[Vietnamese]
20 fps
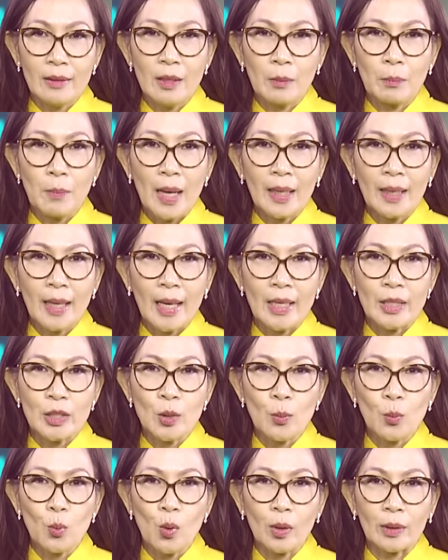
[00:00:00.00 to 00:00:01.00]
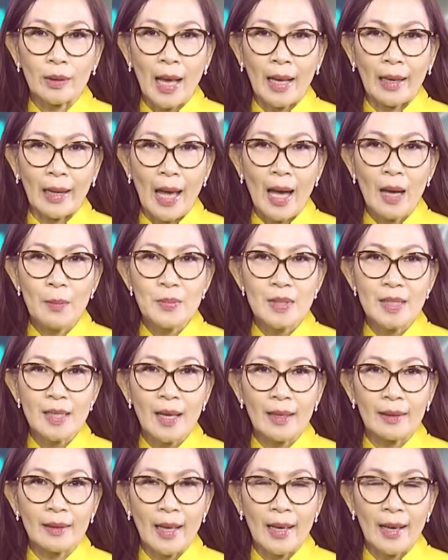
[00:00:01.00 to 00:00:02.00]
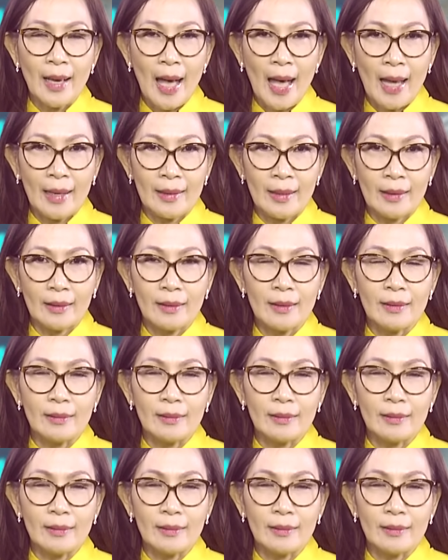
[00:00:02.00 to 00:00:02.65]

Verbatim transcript: được ban hành trong cuộc đàn áp xe tay ga điện